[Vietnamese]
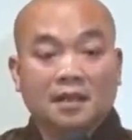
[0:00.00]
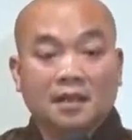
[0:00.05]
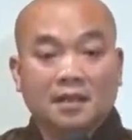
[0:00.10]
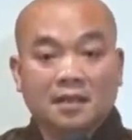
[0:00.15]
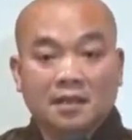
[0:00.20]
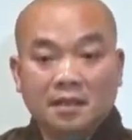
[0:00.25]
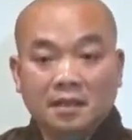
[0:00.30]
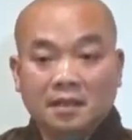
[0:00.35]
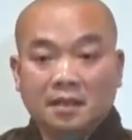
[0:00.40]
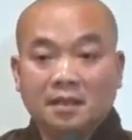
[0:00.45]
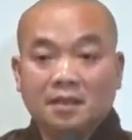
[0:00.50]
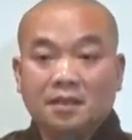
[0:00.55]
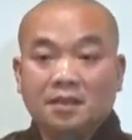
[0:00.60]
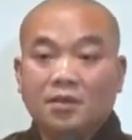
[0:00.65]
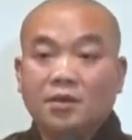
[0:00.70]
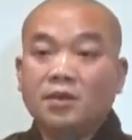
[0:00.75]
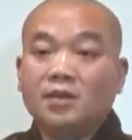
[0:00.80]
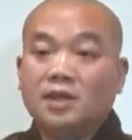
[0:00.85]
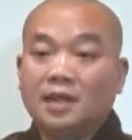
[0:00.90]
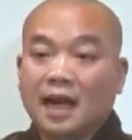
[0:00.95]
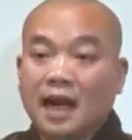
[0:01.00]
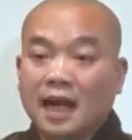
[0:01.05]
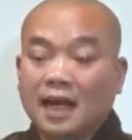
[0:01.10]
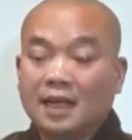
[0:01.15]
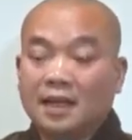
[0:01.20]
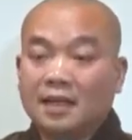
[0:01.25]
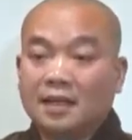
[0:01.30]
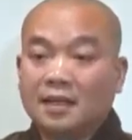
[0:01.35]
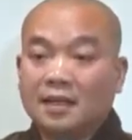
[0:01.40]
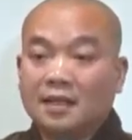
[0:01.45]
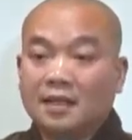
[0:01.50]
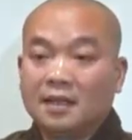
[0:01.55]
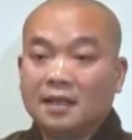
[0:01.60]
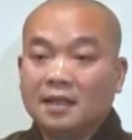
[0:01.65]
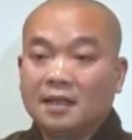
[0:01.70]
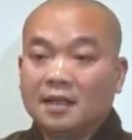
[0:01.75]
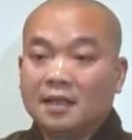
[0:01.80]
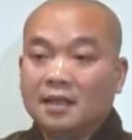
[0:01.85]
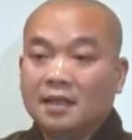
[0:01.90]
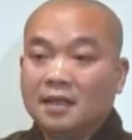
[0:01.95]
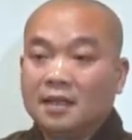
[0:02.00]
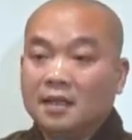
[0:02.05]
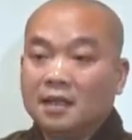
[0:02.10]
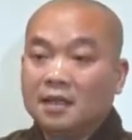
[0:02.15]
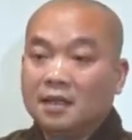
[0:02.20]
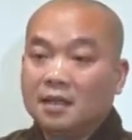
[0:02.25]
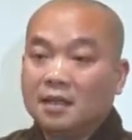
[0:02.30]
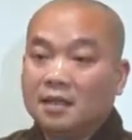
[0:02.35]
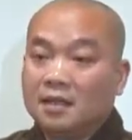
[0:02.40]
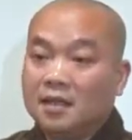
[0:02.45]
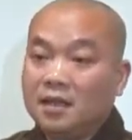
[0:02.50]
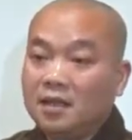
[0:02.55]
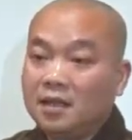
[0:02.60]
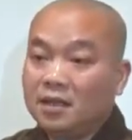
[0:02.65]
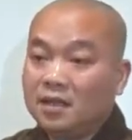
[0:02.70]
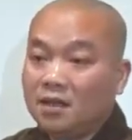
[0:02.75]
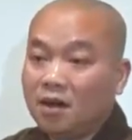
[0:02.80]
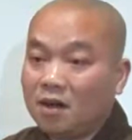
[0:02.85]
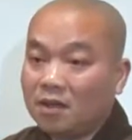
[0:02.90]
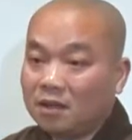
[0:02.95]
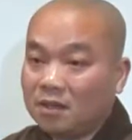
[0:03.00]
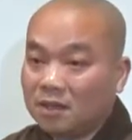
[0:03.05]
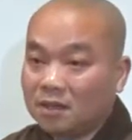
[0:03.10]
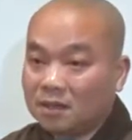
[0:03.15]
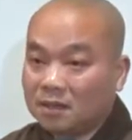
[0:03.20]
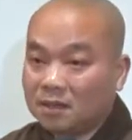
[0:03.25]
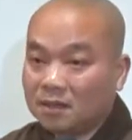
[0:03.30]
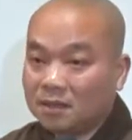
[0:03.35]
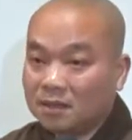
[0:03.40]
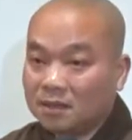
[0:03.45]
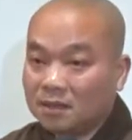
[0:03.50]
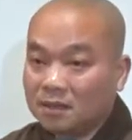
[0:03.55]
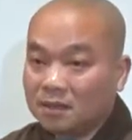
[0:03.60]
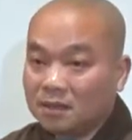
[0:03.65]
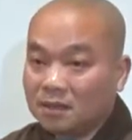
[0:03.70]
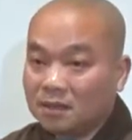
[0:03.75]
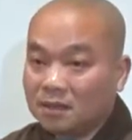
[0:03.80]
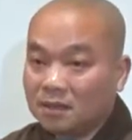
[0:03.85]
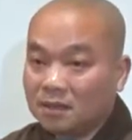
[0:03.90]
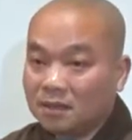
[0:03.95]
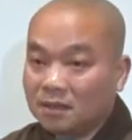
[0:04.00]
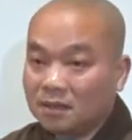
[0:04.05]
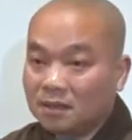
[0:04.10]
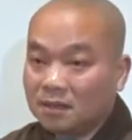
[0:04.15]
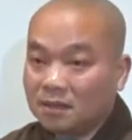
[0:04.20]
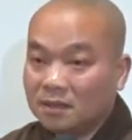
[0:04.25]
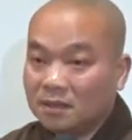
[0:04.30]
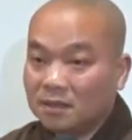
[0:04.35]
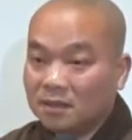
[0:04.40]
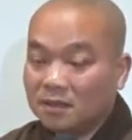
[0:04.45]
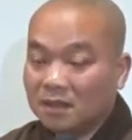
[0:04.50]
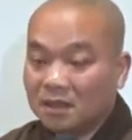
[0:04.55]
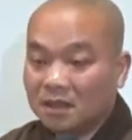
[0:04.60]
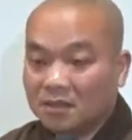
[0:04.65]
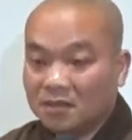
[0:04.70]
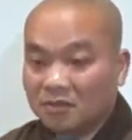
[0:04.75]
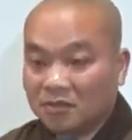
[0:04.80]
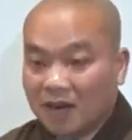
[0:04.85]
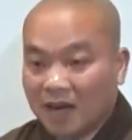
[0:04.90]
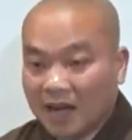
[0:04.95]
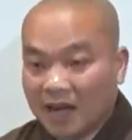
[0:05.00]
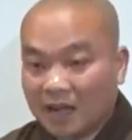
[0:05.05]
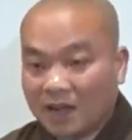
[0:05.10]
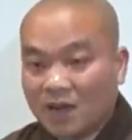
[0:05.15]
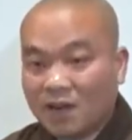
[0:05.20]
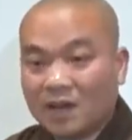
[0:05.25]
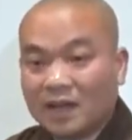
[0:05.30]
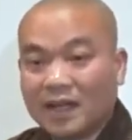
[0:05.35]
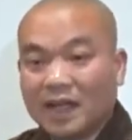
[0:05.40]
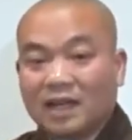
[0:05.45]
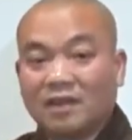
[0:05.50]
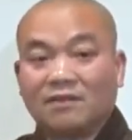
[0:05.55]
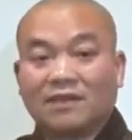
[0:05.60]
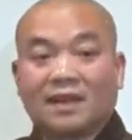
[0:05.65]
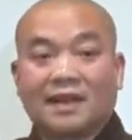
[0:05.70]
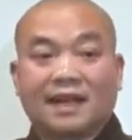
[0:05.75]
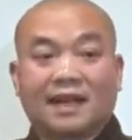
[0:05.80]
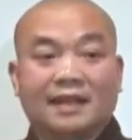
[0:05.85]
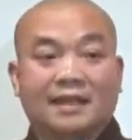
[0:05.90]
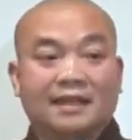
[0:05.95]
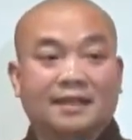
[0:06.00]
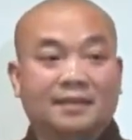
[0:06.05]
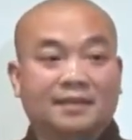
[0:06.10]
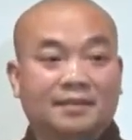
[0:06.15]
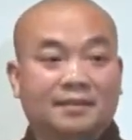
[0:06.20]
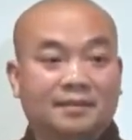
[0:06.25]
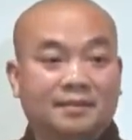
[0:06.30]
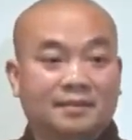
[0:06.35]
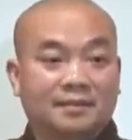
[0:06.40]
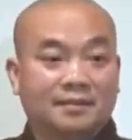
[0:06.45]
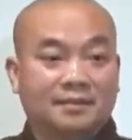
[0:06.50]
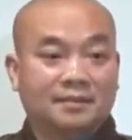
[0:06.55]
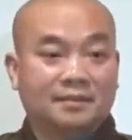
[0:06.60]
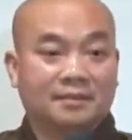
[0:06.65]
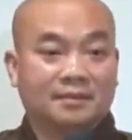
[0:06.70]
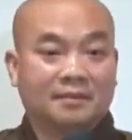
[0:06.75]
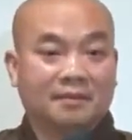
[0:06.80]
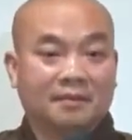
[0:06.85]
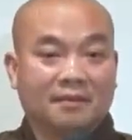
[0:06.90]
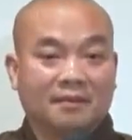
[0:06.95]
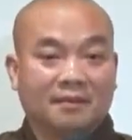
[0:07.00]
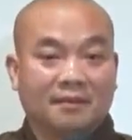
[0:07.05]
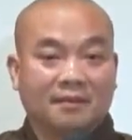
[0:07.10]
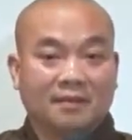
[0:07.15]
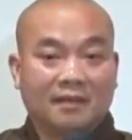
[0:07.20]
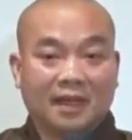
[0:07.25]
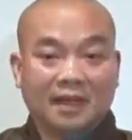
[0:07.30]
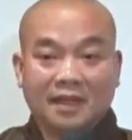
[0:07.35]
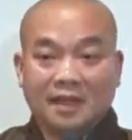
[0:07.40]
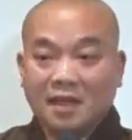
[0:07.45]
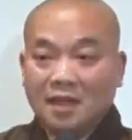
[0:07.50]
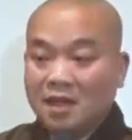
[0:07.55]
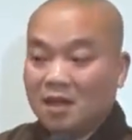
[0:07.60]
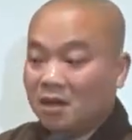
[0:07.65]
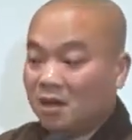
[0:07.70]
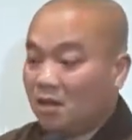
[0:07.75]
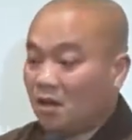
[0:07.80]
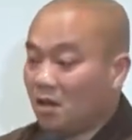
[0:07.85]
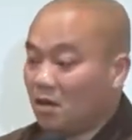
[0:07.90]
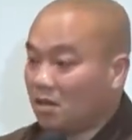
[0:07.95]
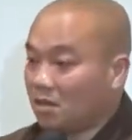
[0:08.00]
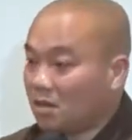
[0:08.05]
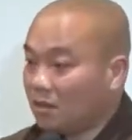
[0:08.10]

nhưng nói ngược lại khi có thức thì phải có kinh và cảnh tại vì có